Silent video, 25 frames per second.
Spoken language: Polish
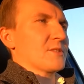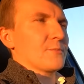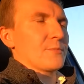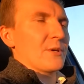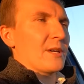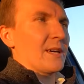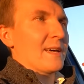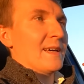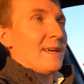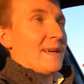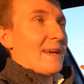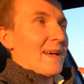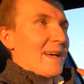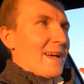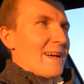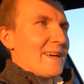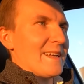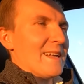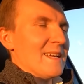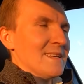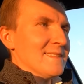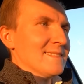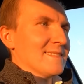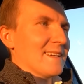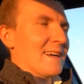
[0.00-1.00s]
sobie
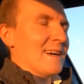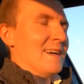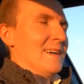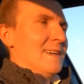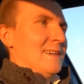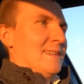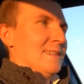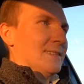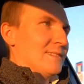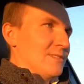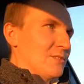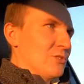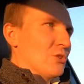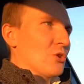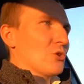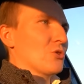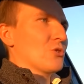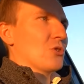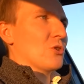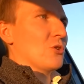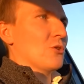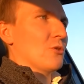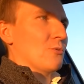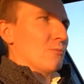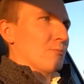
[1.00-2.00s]
RS-a, no
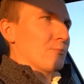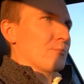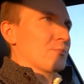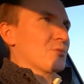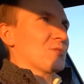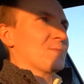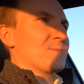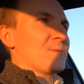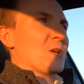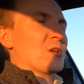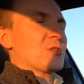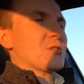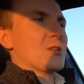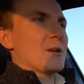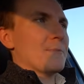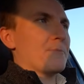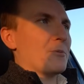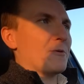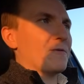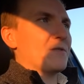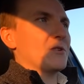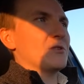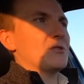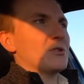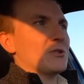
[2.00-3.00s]
to spieszę
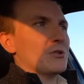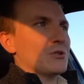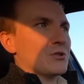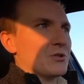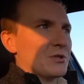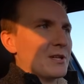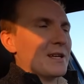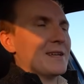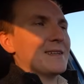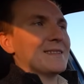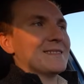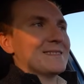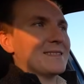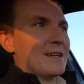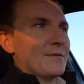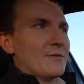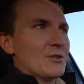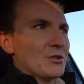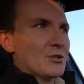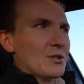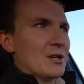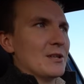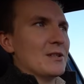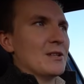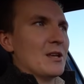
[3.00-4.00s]
powiedzieć, że
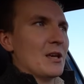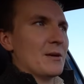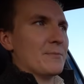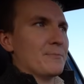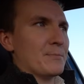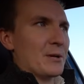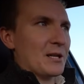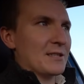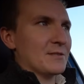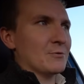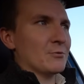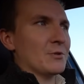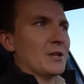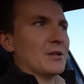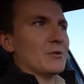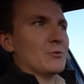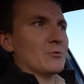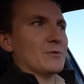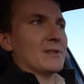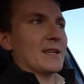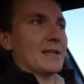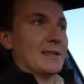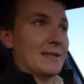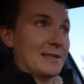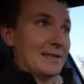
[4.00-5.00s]
zawieszenie pracuje
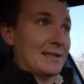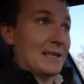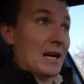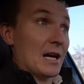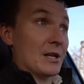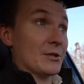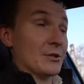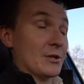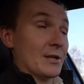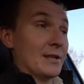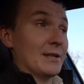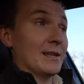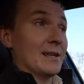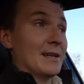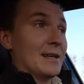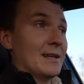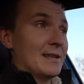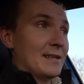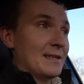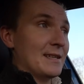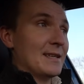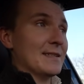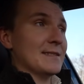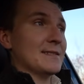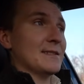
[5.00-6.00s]
tutaj inaczej.
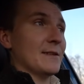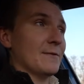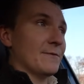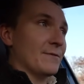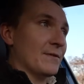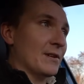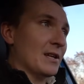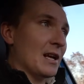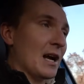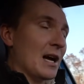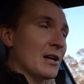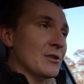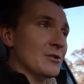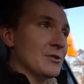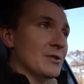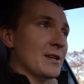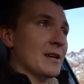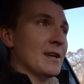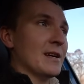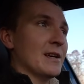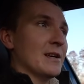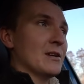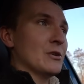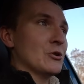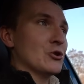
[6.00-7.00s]
Jest
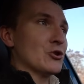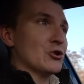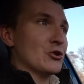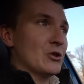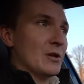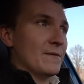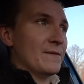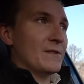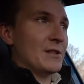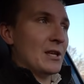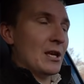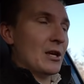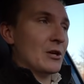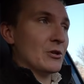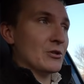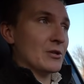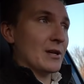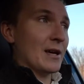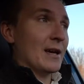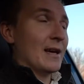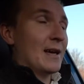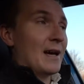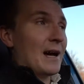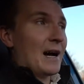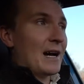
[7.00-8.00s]
wyraźnie
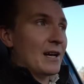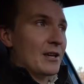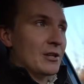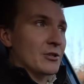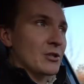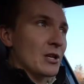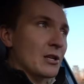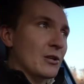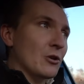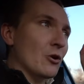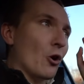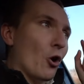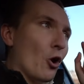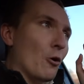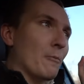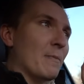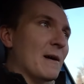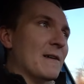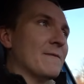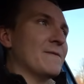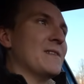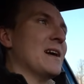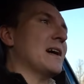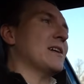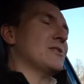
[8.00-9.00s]
sztywniejsze. A jeżeli
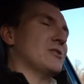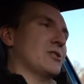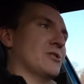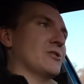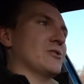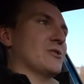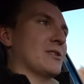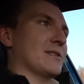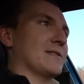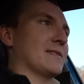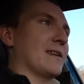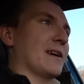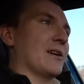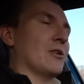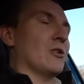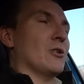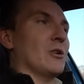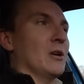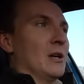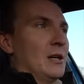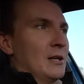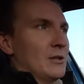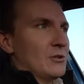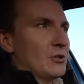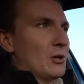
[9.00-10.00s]
obawiacie się tego,
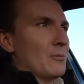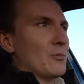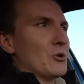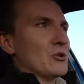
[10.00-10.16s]
to